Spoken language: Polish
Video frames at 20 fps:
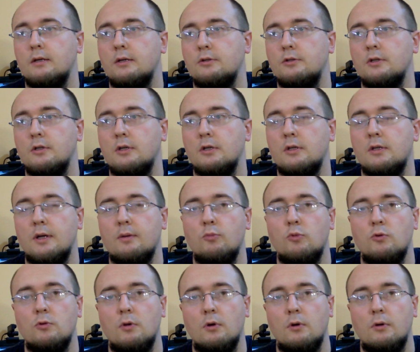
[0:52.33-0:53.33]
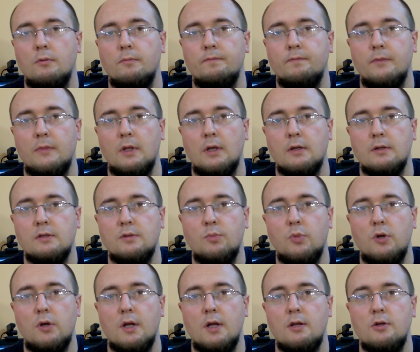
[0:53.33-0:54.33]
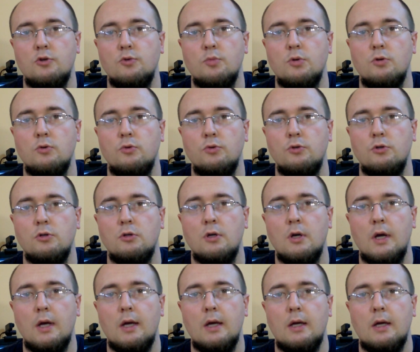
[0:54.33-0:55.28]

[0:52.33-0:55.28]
Dzięki temu do sporej liczby ludzi